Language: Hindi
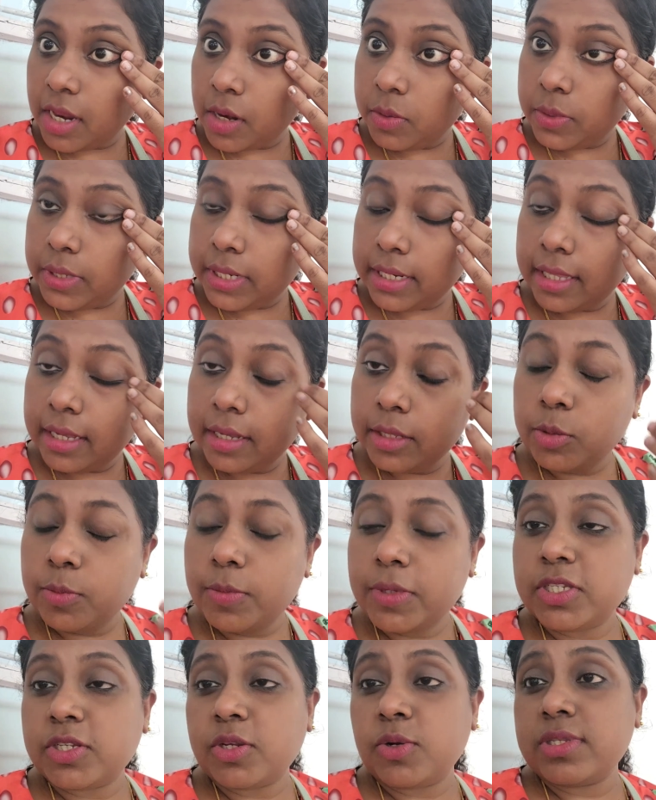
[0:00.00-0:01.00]
चालू कर देंगे तो
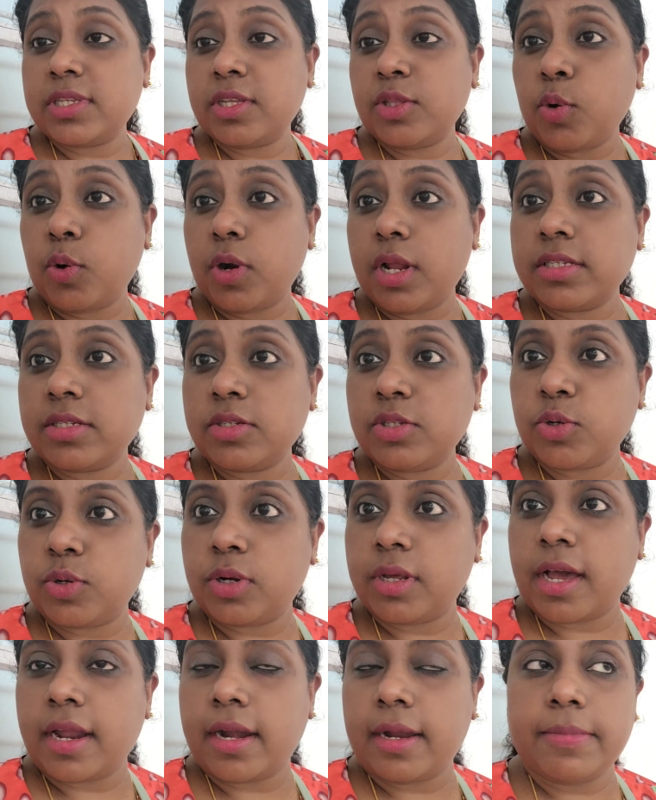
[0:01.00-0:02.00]
मच्छरों से थोड़ा सा
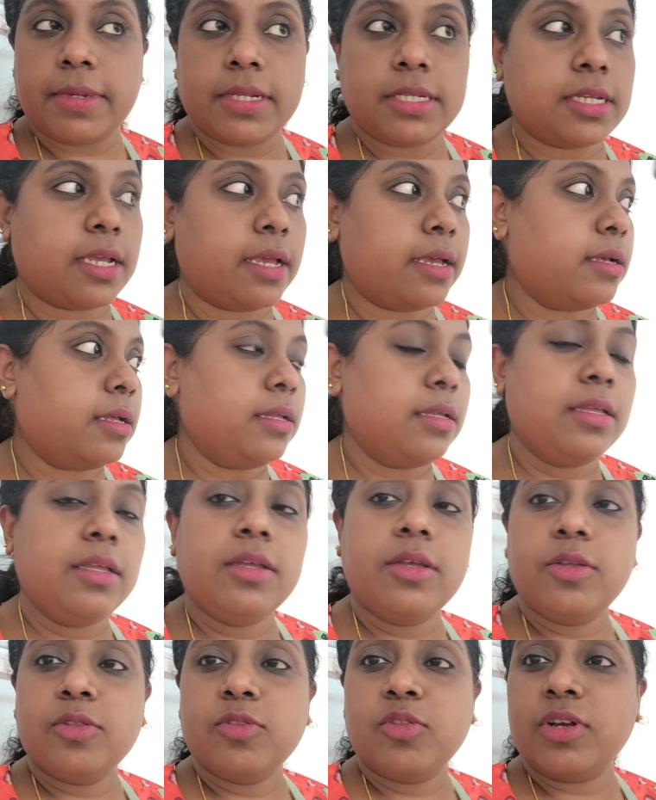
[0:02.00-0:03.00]
छुटकारा मिल जाएगा
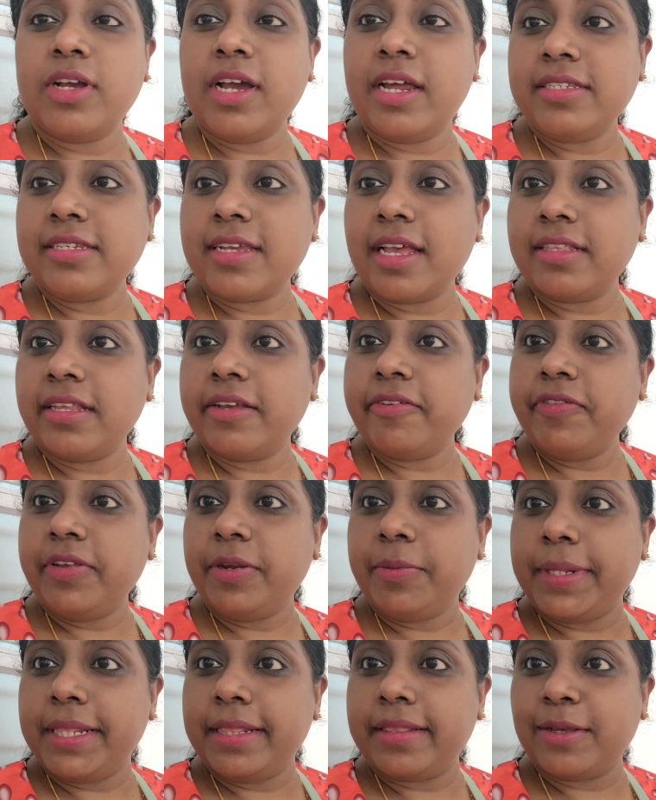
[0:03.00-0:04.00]
तो घर जाते हैं
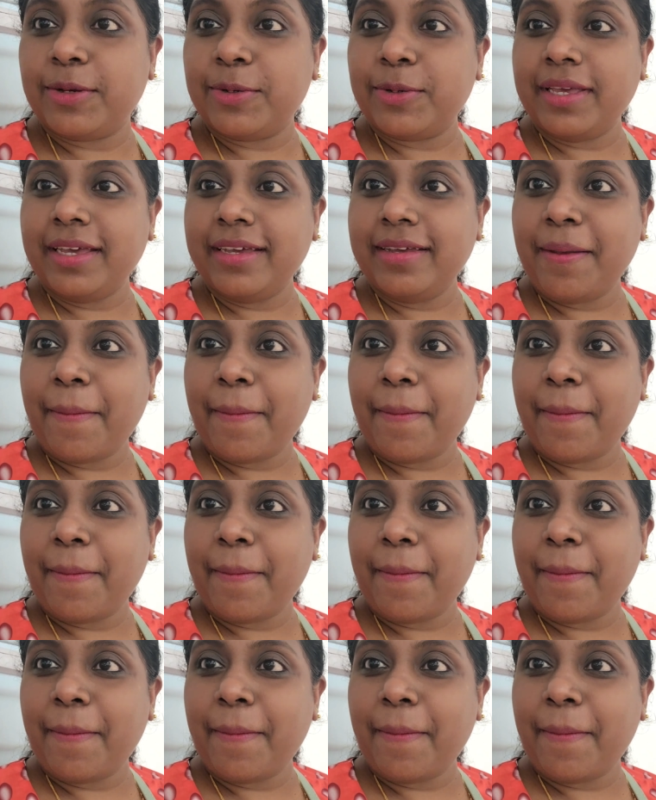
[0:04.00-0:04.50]
फिर मिलते हैं ओके